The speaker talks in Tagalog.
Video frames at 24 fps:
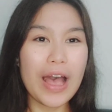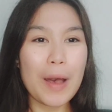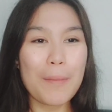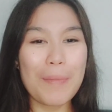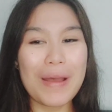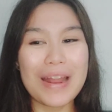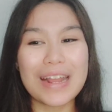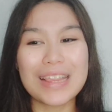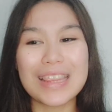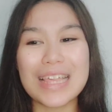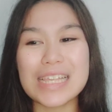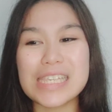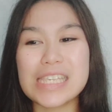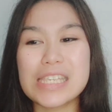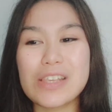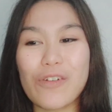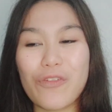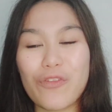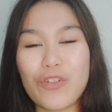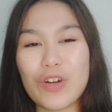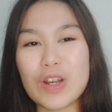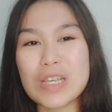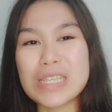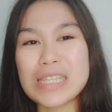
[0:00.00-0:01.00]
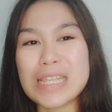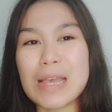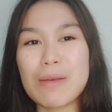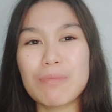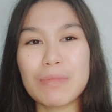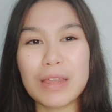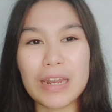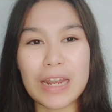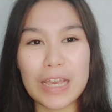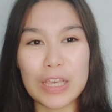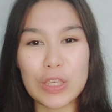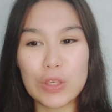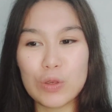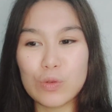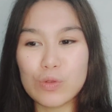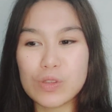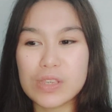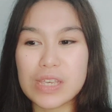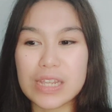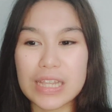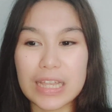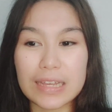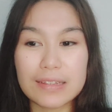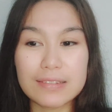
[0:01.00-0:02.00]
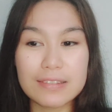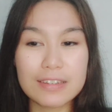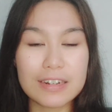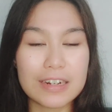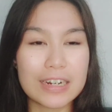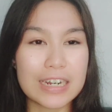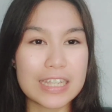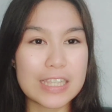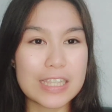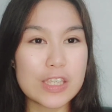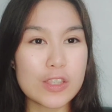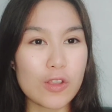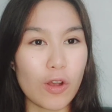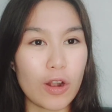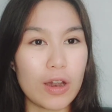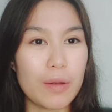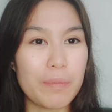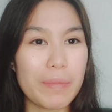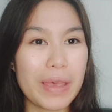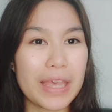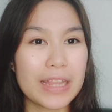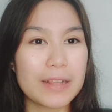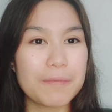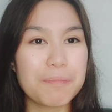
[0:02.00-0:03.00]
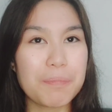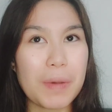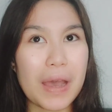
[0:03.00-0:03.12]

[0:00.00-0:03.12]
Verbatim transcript: parang that's the first time that I use it under installment.